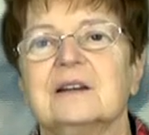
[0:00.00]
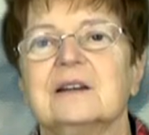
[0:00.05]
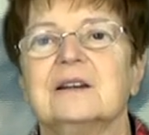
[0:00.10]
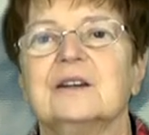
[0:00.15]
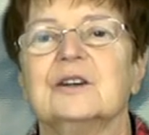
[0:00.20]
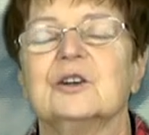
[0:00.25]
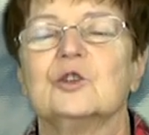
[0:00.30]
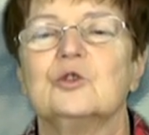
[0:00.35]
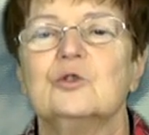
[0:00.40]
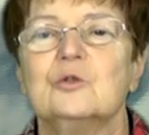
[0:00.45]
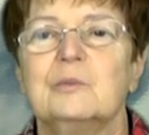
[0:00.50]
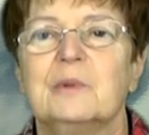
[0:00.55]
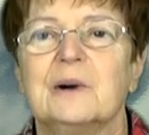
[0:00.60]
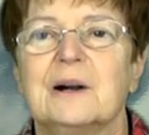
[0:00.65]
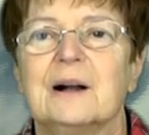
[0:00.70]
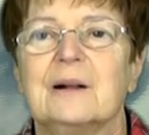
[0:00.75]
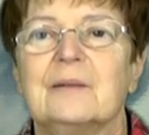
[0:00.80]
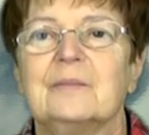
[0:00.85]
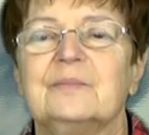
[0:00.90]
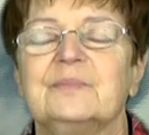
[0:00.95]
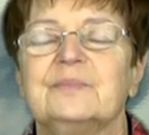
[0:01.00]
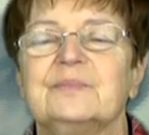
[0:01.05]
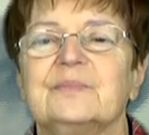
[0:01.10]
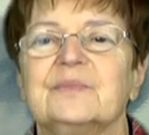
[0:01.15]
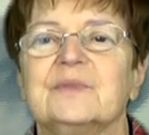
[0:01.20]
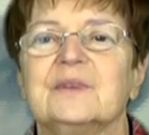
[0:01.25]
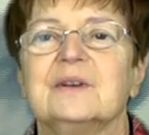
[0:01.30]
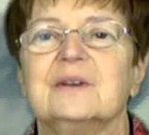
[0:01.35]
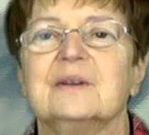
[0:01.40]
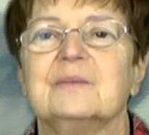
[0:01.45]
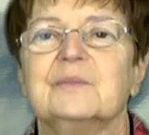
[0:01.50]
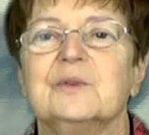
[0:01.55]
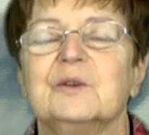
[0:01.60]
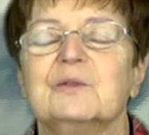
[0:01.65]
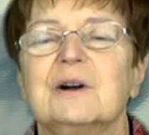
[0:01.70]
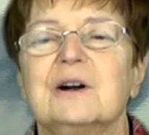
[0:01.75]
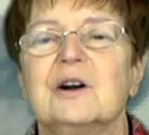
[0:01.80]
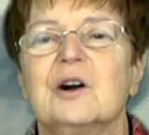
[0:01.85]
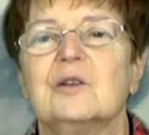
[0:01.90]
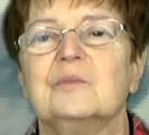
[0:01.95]
E, Kuba e,
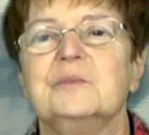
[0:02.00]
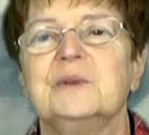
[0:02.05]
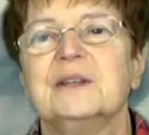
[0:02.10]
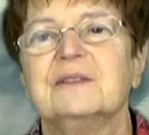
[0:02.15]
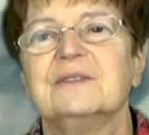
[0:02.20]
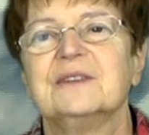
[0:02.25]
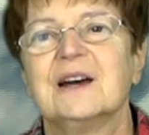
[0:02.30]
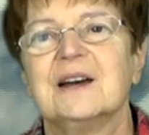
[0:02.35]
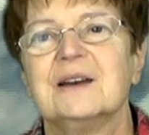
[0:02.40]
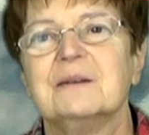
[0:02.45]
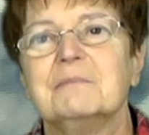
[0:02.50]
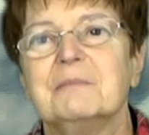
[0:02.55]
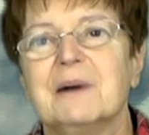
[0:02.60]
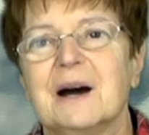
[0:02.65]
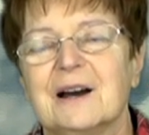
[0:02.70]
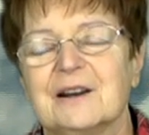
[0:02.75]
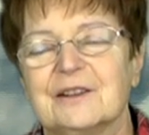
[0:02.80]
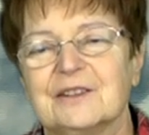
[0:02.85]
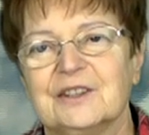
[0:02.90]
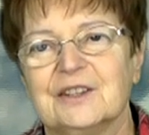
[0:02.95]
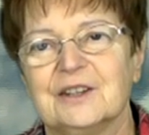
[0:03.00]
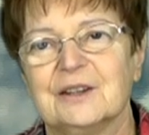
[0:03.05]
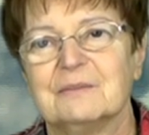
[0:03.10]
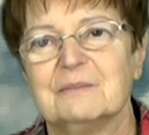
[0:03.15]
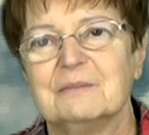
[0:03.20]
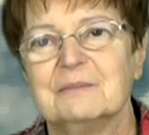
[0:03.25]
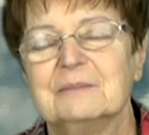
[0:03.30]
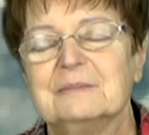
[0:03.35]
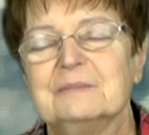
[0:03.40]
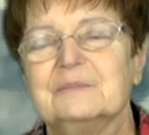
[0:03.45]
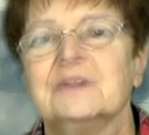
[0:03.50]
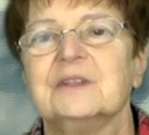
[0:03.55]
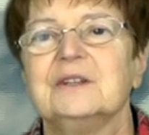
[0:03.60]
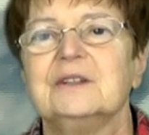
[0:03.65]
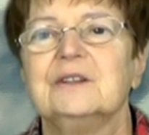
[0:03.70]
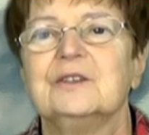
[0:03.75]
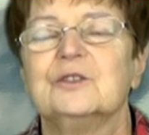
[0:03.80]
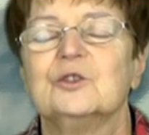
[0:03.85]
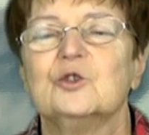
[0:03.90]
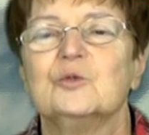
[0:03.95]
była objęta embargiem
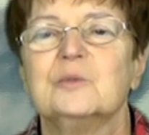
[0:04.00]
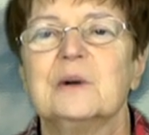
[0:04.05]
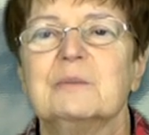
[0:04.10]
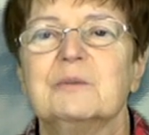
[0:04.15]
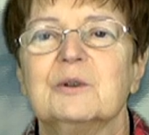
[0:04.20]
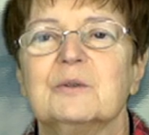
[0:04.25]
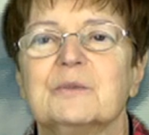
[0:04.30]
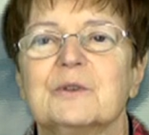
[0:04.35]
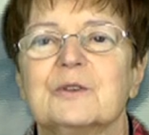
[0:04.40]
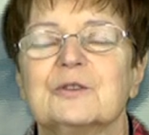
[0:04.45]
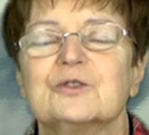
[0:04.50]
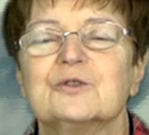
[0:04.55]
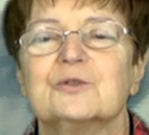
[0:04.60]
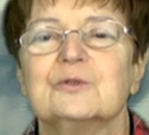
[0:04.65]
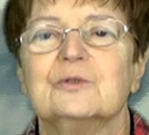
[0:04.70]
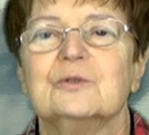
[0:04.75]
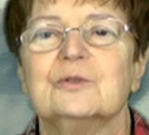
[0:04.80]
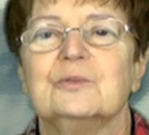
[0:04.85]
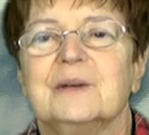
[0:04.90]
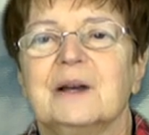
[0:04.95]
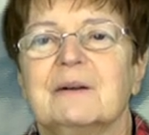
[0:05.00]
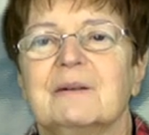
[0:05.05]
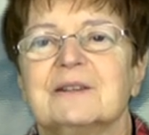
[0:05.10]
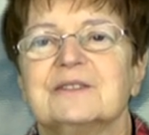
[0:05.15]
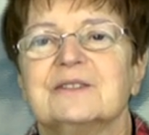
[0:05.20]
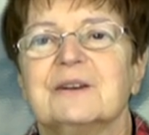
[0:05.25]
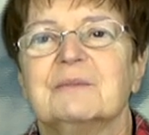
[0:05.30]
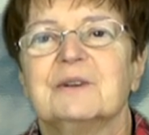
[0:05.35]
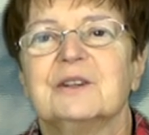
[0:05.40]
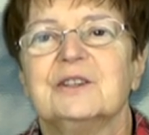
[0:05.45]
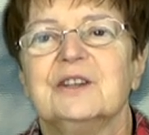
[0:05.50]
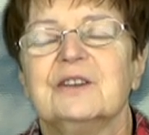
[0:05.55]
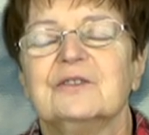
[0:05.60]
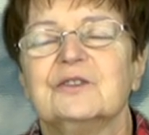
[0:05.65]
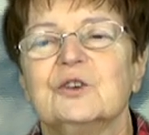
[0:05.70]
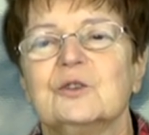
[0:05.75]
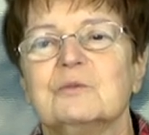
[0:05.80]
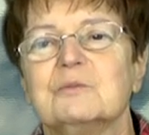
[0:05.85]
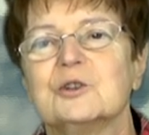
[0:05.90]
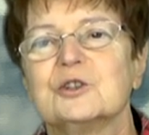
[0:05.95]
i Kuba po prostu miała
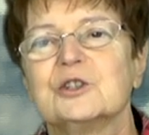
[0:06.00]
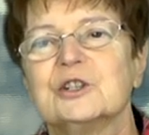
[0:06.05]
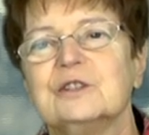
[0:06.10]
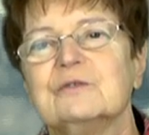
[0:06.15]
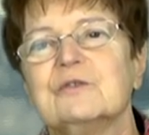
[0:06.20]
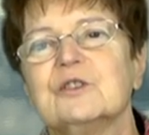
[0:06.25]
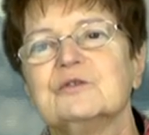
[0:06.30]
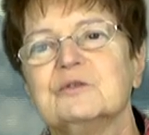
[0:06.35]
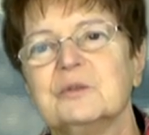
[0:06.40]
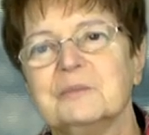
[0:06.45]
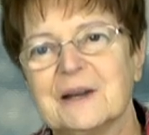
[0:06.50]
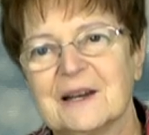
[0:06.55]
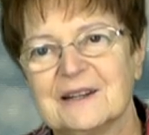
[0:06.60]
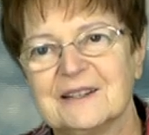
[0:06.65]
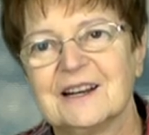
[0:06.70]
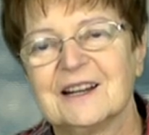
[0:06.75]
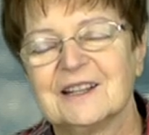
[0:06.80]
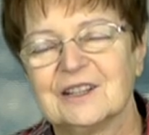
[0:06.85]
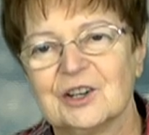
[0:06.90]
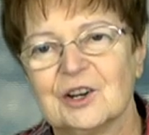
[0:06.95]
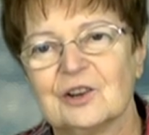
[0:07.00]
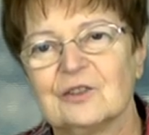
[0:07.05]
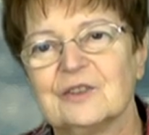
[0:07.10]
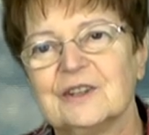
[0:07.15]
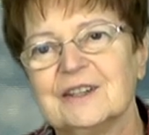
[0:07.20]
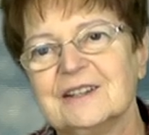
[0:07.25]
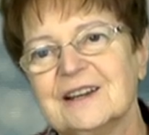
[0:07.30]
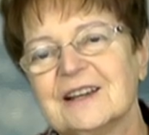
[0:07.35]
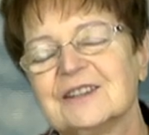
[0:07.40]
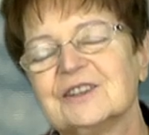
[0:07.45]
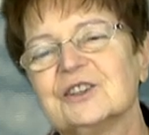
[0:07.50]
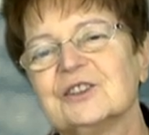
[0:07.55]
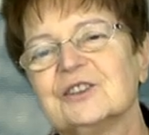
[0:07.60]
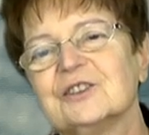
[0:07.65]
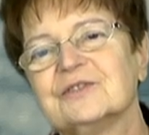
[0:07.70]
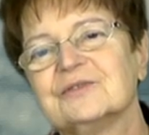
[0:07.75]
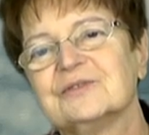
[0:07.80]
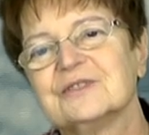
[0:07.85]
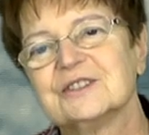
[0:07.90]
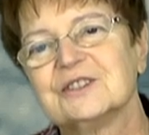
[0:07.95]
zamkniętą możliwość wymiany handlowej,
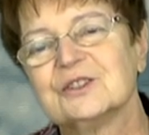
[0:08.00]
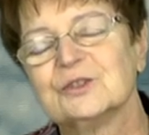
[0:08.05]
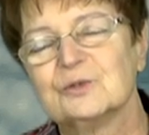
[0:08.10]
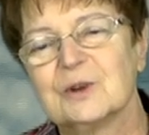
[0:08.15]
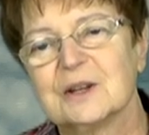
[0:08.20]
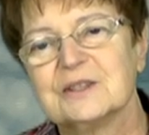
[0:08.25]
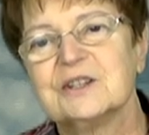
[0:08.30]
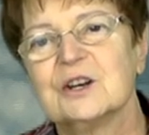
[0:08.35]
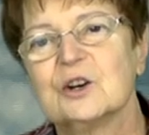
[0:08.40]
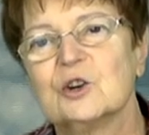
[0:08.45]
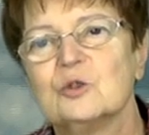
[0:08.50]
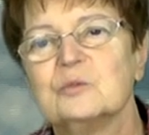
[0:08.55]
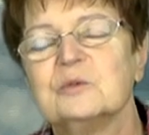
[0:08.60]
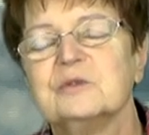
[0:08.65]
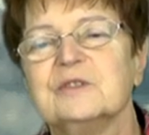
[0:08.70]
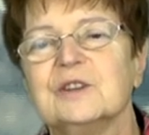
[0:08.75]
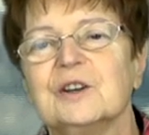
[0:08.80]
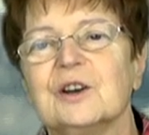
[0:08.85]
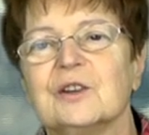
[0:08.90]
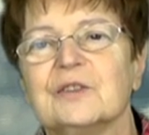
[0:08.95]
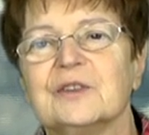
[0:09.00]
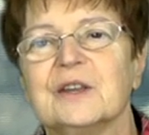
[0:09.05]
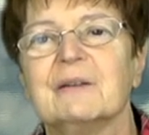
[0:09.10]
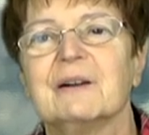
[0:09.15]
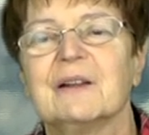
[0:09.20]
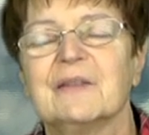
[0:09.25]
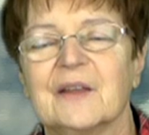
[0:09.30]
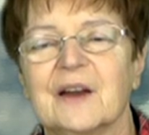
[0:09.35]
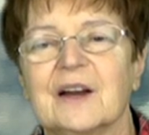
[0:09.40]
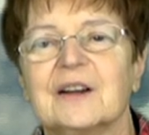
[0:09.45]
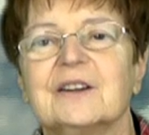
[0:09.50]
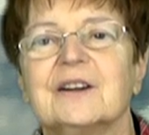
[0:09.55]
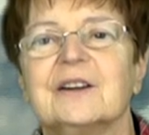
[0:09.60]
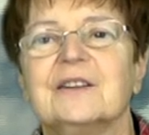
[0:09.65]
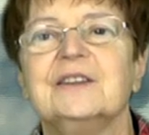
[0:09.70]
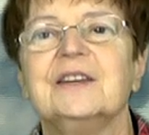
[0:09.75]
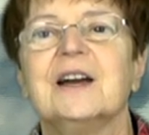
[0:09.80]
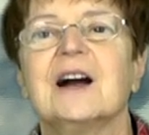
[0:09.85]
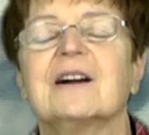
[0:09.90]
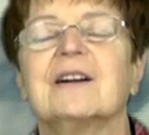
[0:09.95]
dlatego sytuacja Kuby wyglądała tak,
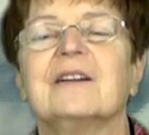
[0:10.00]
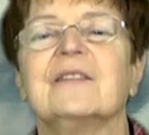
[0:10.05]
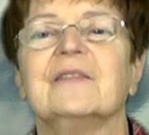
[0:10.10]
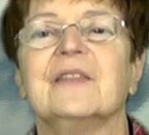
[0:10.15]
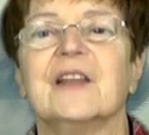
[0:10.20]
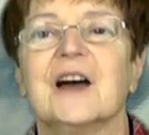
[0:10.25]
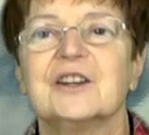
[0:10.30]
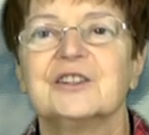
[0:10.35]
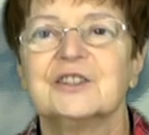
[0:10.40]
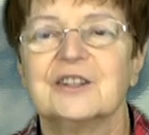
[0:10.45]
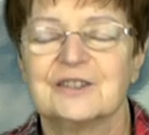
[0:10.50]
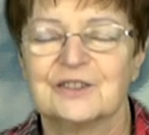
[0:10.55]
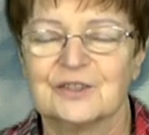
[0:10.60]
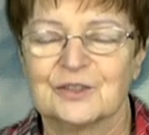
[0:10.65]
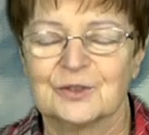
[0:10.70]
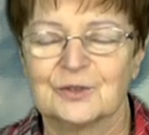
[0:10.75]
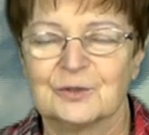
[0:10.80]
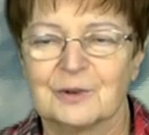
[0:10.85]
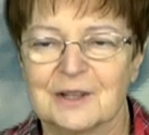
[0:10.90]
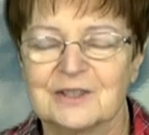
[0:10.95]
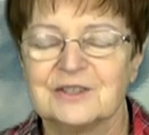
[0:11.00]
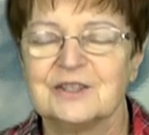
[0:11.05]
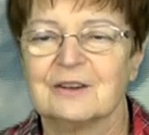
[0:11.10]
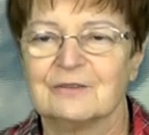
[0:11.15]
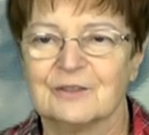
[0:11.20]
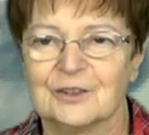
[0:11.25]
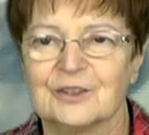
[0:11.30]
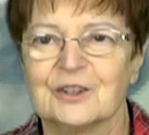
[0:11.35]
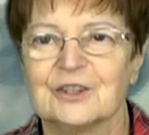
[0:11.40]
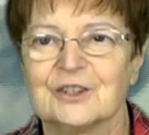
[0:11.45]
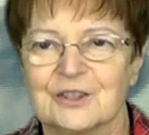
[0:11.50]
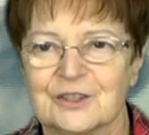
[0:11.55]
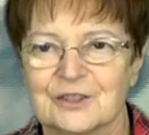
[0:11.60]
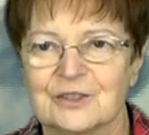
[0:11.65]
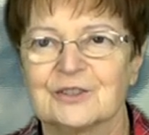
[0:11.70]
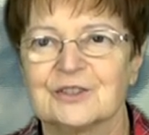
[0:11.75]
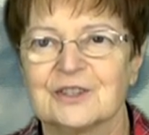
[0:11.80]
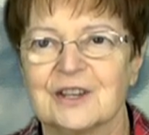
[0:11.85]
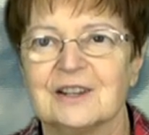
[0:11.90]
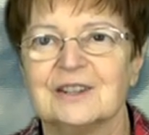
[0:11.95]
jak nasza sytuacja w okresie
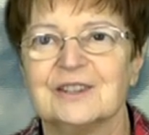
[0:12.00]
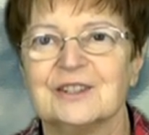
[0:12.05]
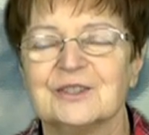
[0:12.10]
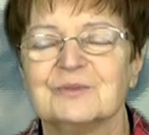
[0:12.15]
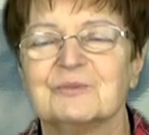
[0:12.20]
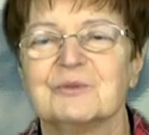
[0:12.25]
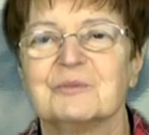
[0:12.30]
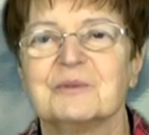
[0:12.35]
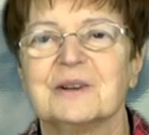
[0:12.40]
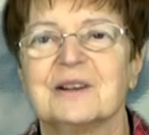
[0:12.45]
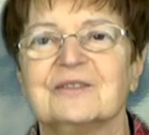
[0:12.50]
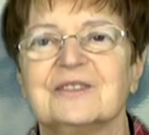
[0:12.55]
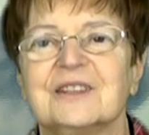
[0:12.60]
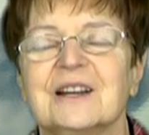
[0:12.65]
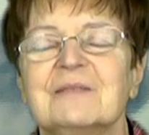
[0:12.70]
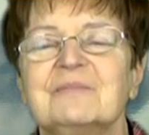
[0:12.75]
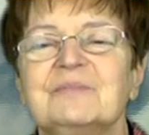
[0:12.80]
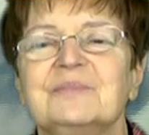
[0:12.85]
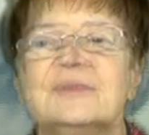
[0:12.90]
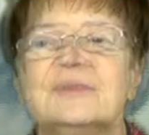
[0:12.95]
socjalizmu, prawda?